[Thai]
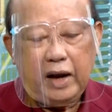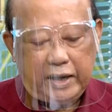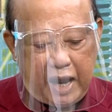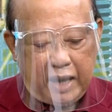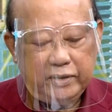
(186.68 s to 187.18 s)

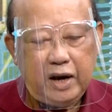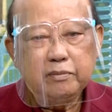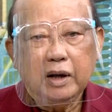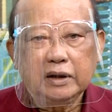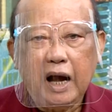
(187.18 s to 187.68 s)
รายการรั
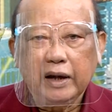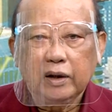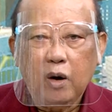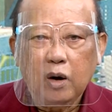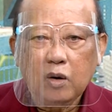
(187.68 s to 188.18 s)
กเมืองไทย
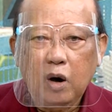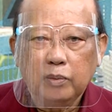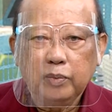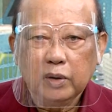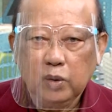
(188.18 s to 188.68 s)
ข
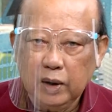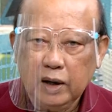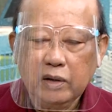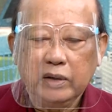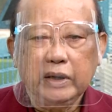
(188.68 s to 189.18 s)
อบพระคุณ
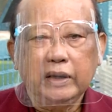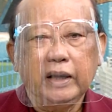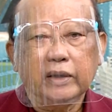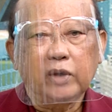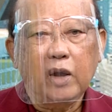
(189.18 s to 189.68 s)
แล้วก็ยิน
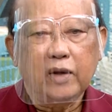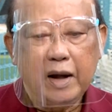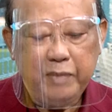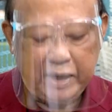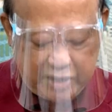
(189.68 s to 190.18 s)
ดีต้อน
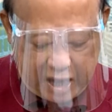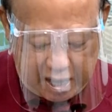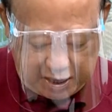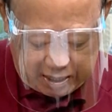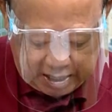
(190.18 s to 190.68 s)
รับอา
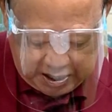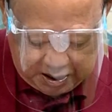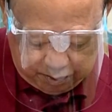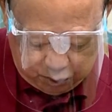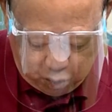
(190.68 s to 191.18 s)
จารย์
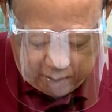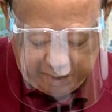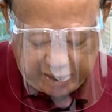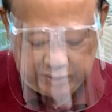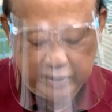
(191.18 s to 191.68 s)
มูฮั
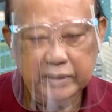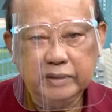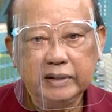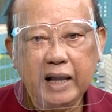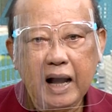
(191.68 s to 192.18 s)
มหมัดอิ
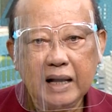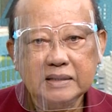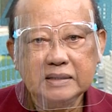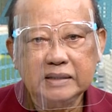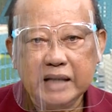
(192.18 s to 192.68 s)
รยา
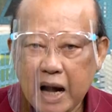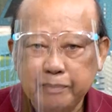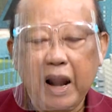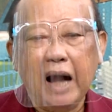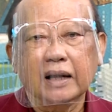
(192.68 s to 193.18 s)
สย่า
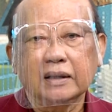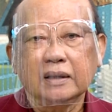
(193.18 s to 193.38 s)
ปลัง